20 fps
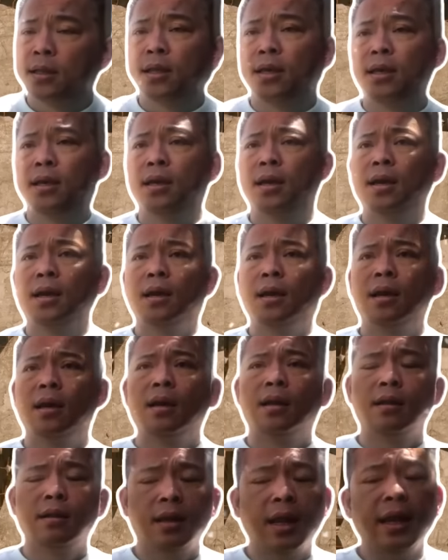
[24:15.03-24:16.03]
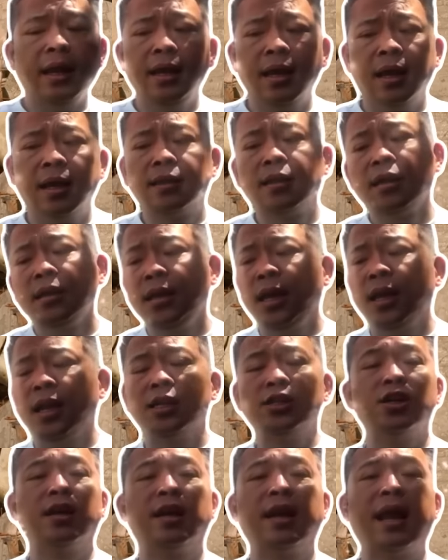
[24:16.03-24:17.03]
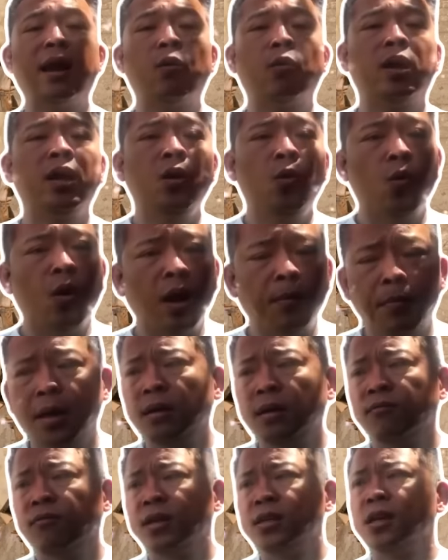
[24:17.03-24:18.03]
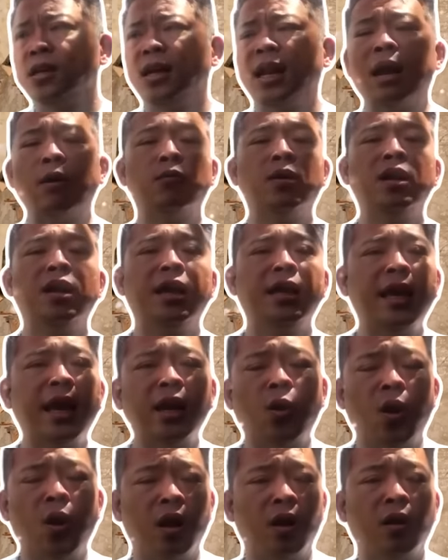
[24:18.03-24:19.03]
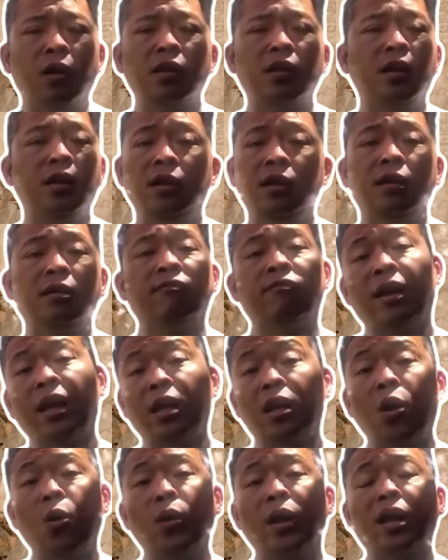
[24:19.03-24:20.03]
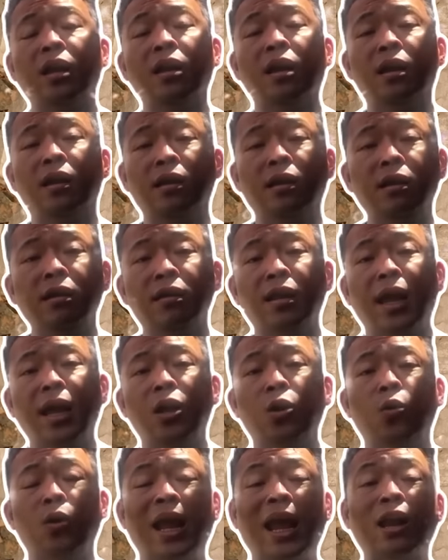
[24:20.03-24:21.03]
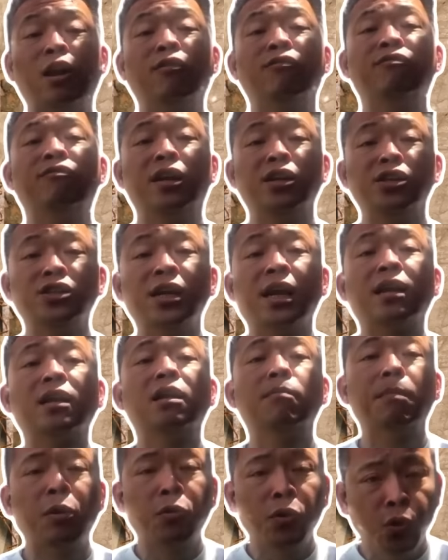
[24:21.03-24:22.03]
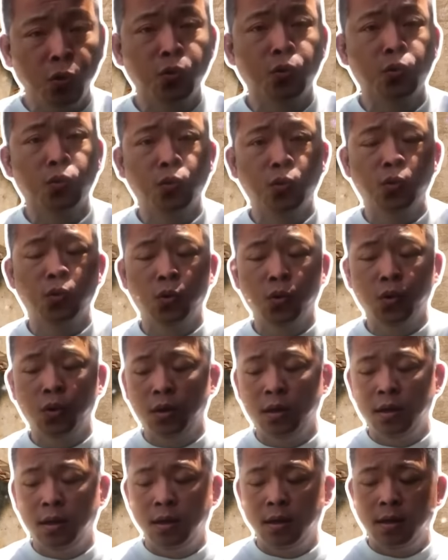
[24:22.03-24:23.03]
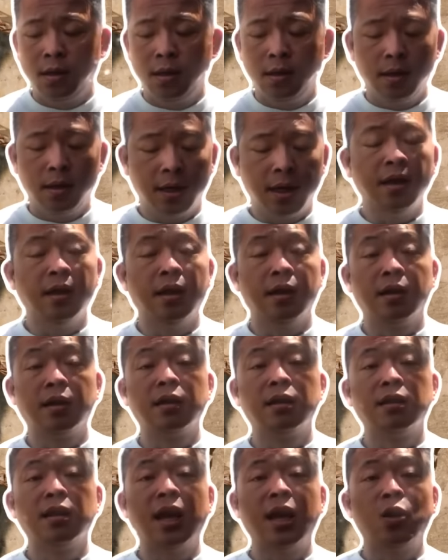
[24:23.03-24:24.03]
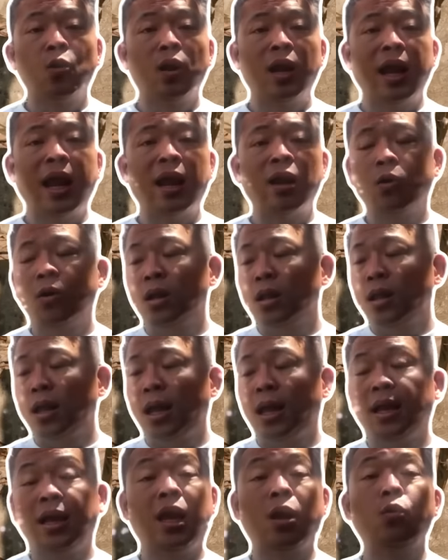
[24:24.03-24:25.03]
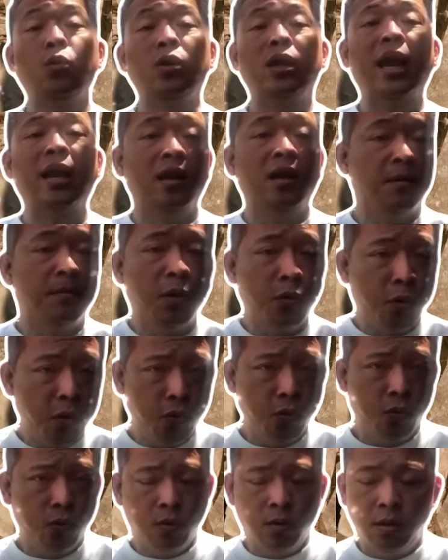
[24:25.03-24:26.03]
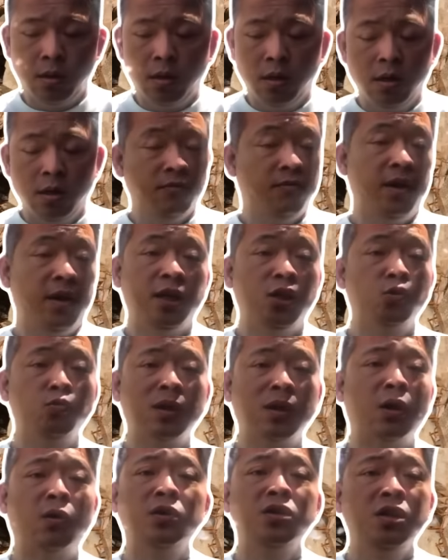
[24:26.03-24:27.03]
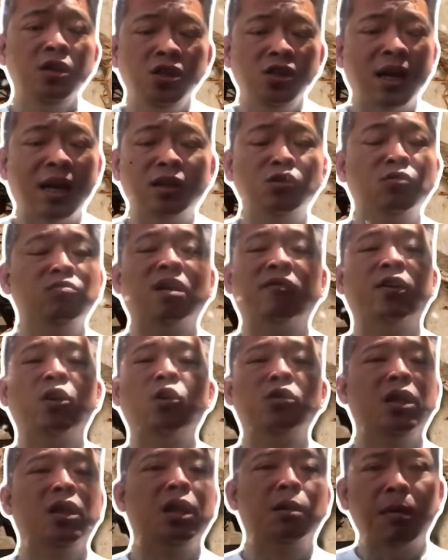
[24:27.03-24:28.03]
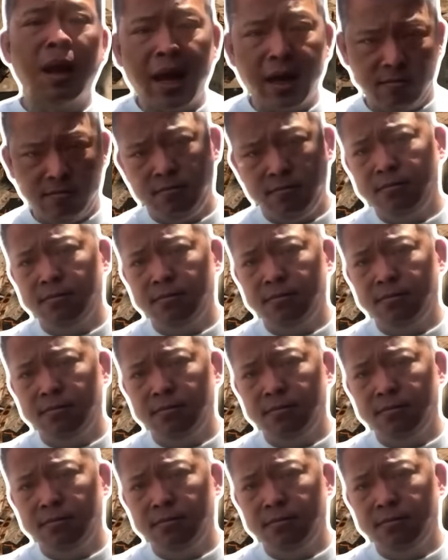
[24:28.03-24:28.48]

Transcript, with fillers: thì uh, đây là tất nhiên là chừng nào ký hòa bình và chừng nào đến cái giai đoạn đó thì phải coi cái nền kinh tế của Nga nó vẫn chắc đến bao nhiêu cái nền kinh tế của Nga nó có thể kéo dài được bao nhiêu vì chúng ta nói chiến tranh chúng ta phải nói tiền bạc